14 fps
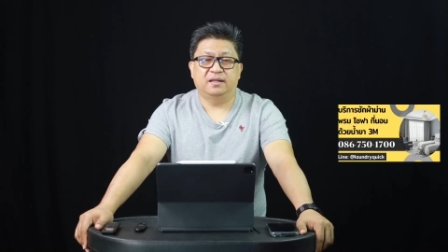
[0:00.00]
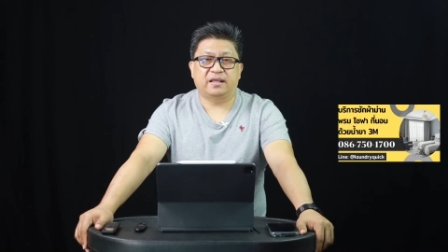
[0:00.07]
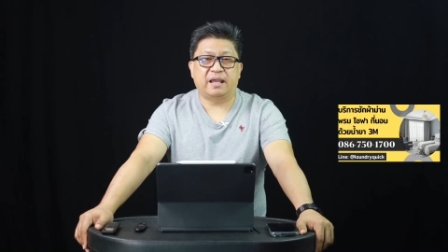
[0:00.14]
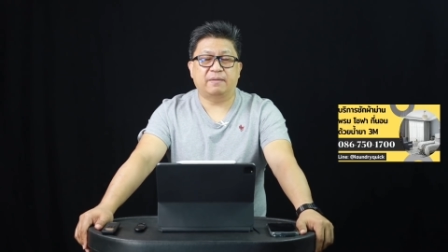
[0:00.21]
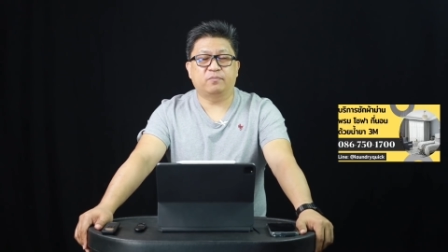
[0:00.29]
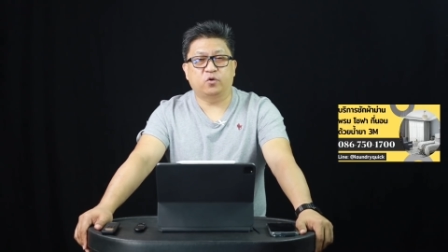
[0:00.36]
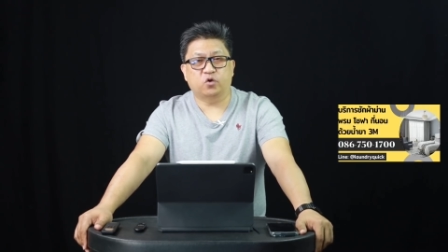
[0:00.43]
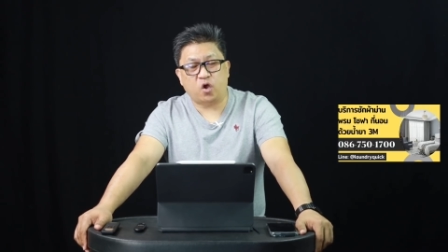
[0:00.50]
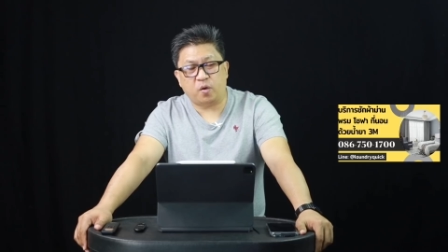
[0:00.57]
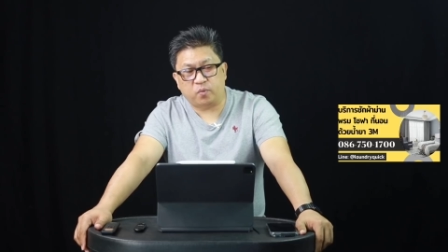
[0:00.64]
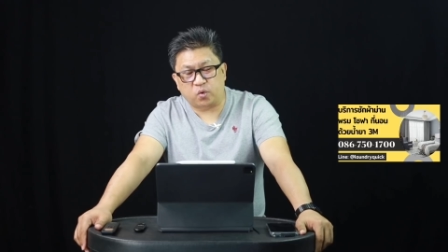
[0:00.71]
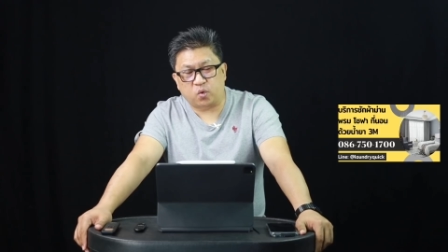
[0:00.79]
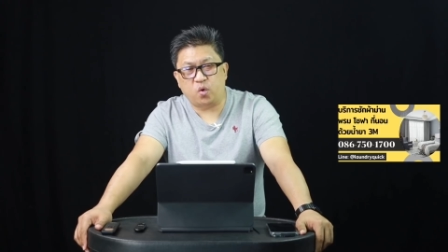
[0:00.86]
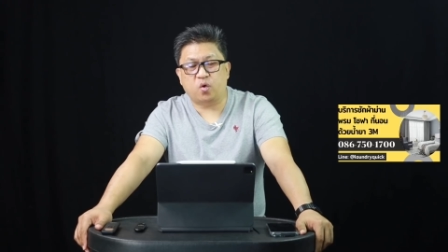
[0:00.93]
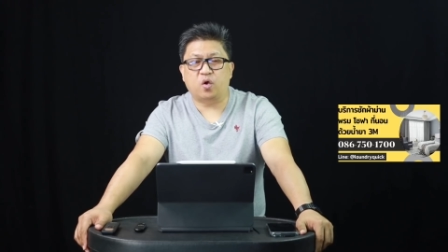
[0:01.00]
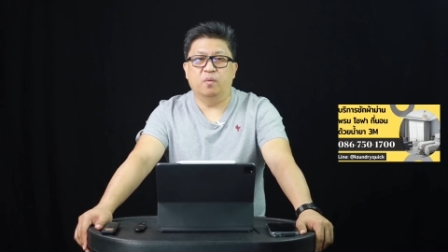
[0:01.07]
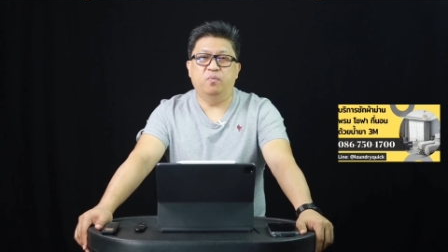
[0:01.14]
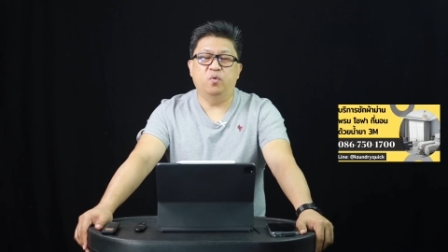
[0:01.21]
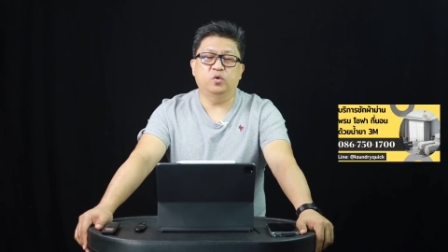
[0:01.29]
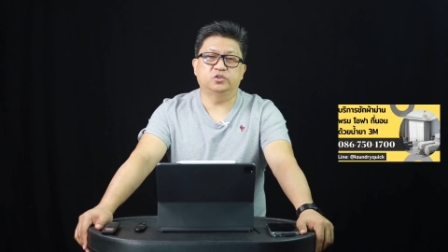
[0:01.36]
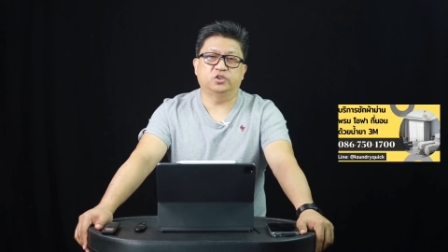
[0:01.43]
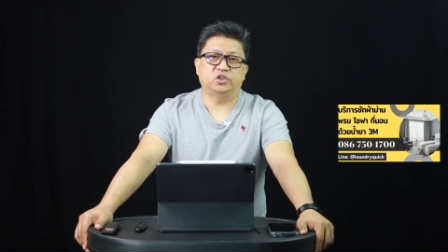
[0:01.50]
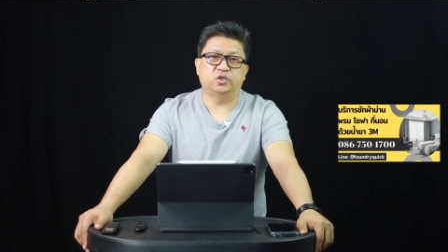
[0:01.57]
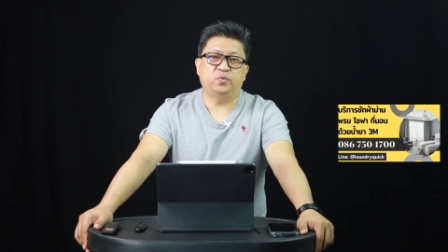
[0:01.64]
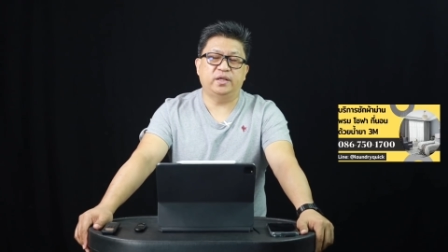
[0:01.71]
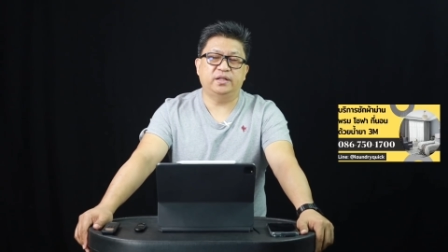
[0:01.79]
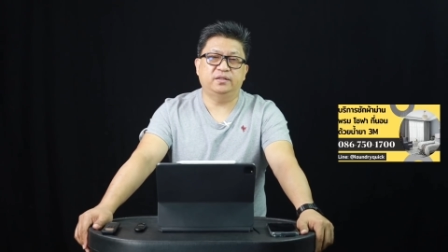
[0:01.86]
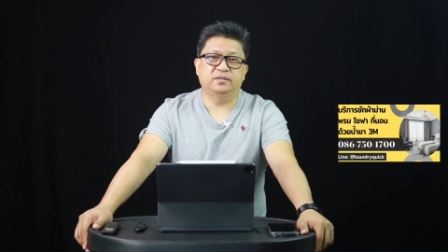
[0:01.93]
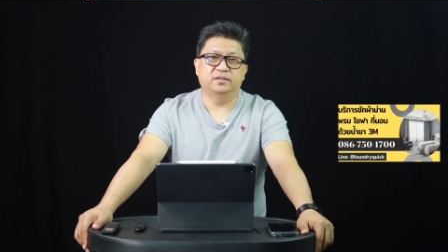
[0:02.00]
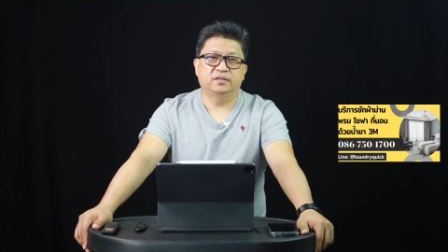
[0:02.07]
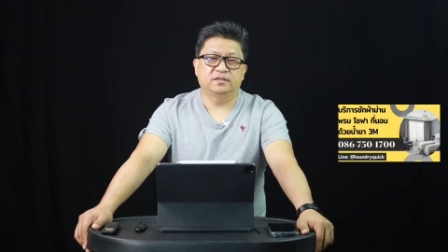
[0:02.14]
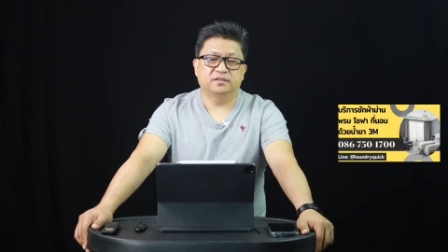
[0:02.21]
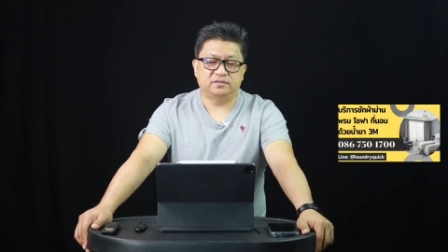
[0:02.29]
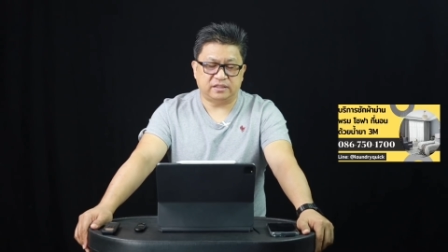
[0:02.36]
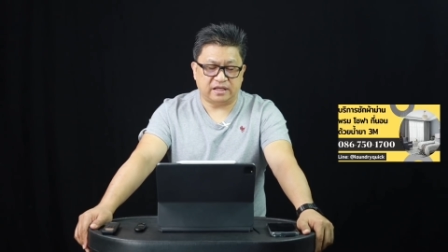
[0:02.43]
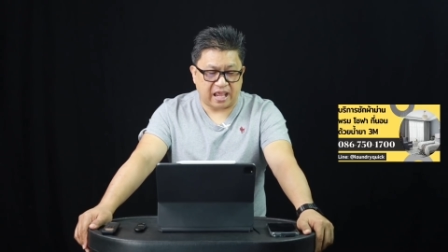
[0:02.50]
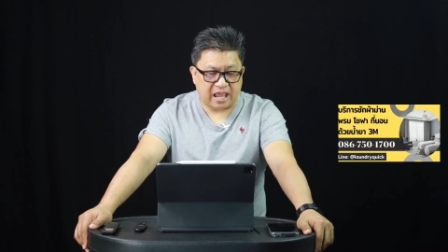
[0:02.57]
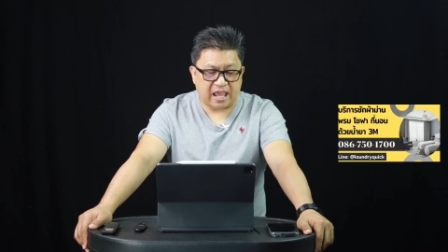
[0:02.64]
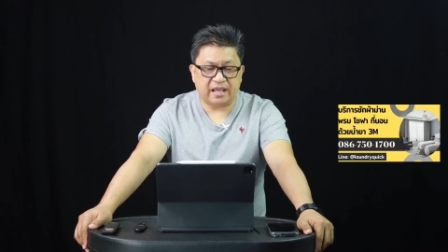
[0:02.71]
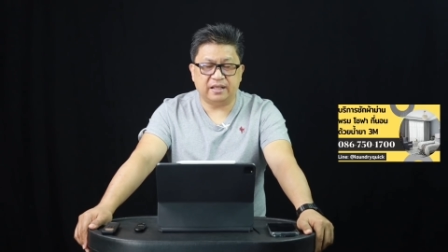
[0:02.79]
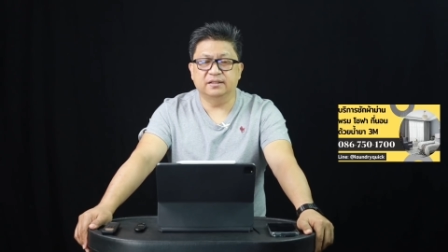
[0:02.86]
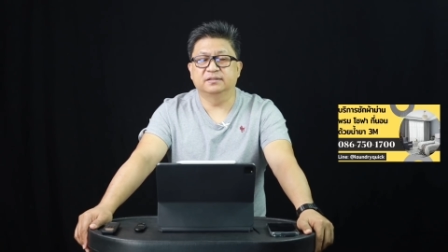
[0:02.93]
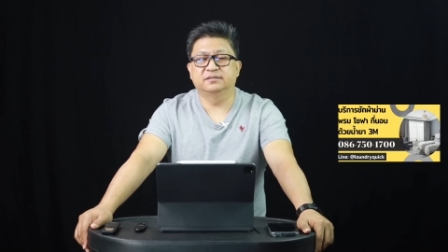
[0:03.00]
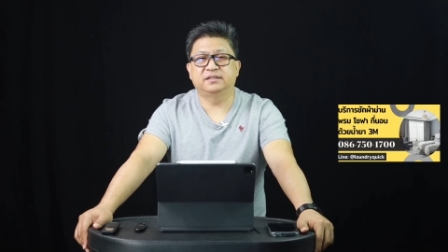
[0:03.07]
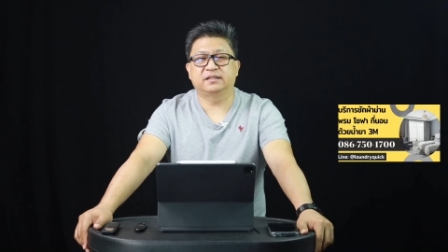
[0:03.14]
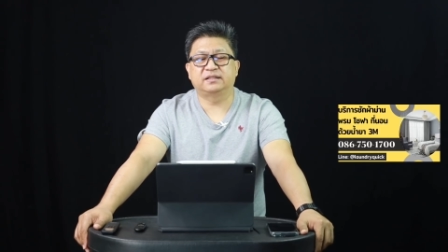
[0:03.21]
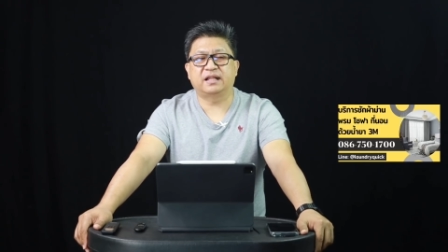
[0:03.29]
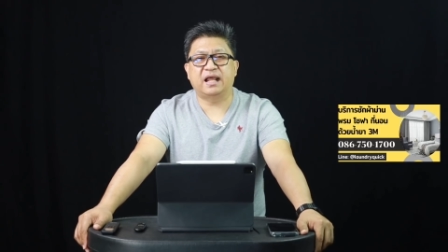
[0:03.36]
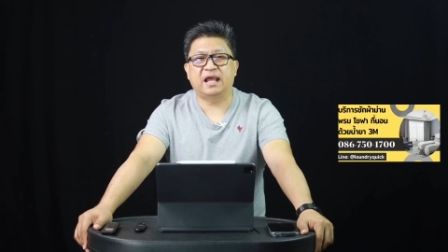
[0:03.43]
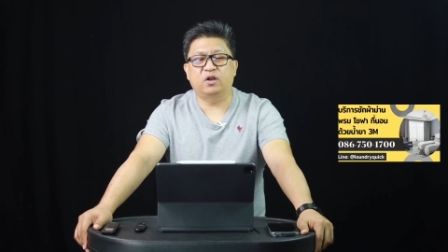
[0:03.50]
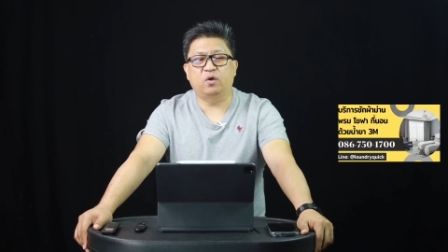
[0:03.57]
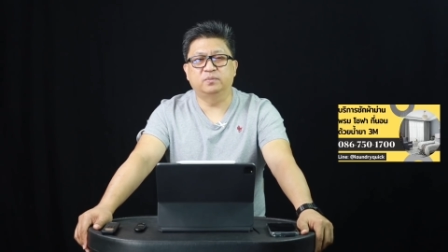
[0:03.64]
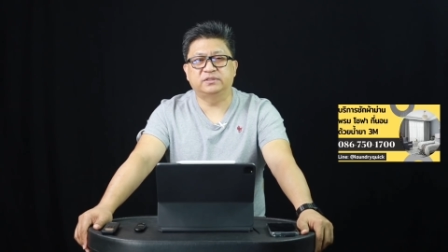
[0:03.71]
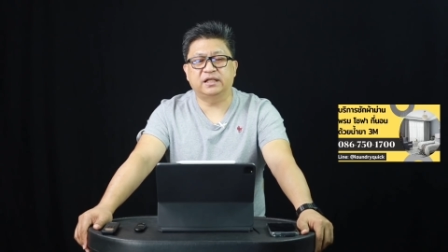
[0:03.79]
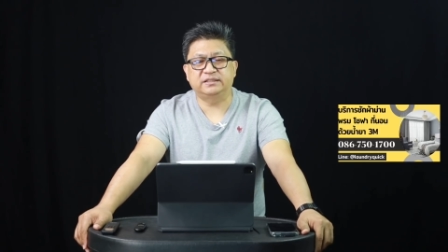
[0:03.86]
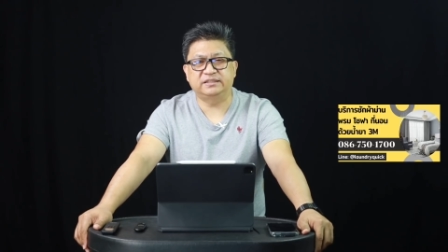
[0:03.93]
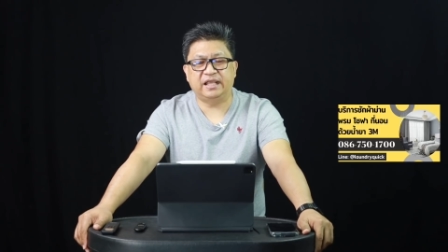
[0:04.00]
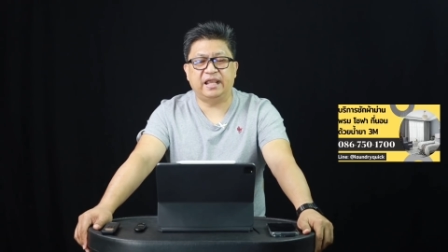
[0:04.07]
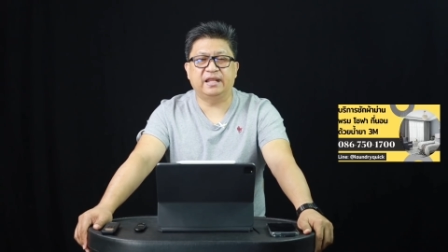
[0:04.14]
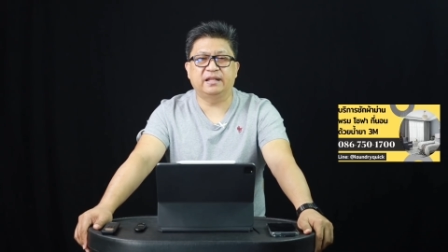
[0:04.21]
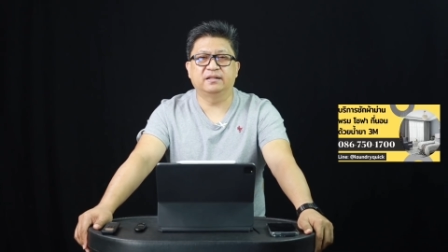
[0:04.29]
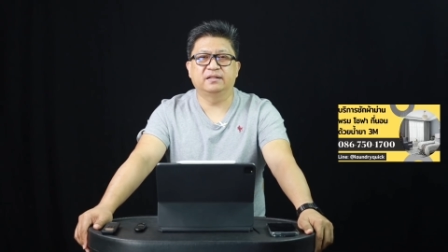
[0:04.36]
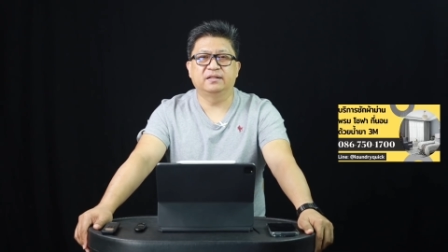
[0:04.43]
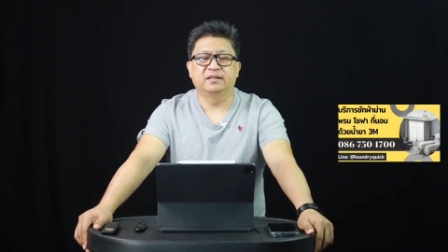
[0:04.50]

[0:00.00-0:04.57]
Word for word: นะครับครอบครัวของผู้เสียชีวิตแสดงเจตนารมณ์ชัดเจน